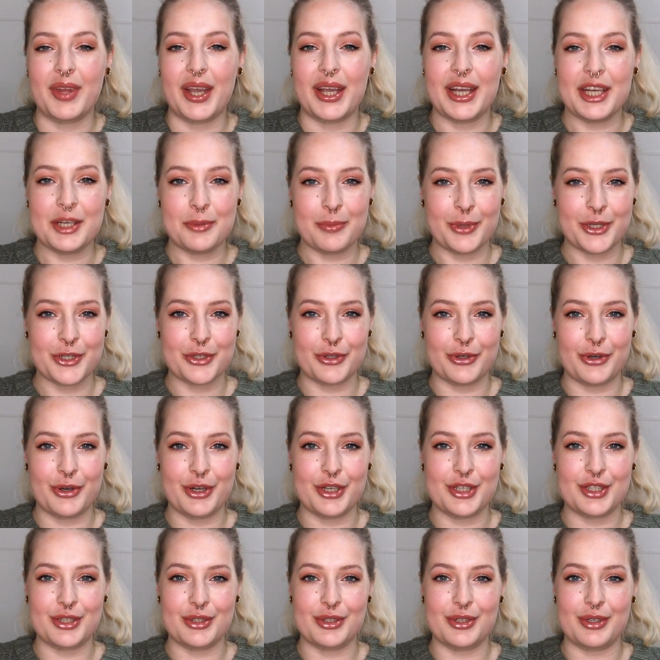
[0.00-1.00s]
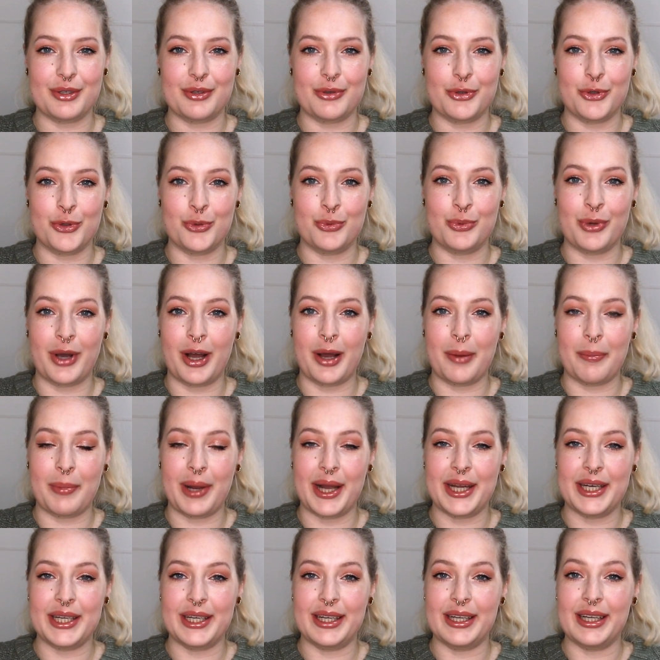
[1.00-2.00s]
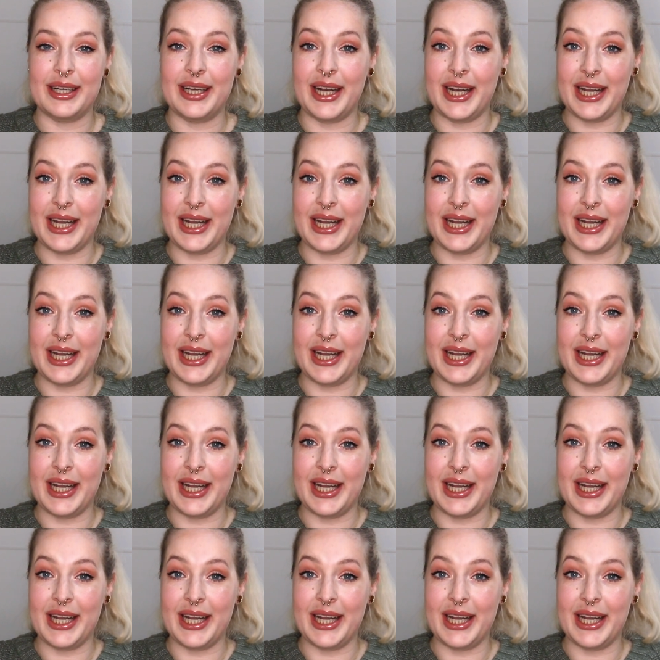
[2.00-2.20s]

Ich möchte heute über meine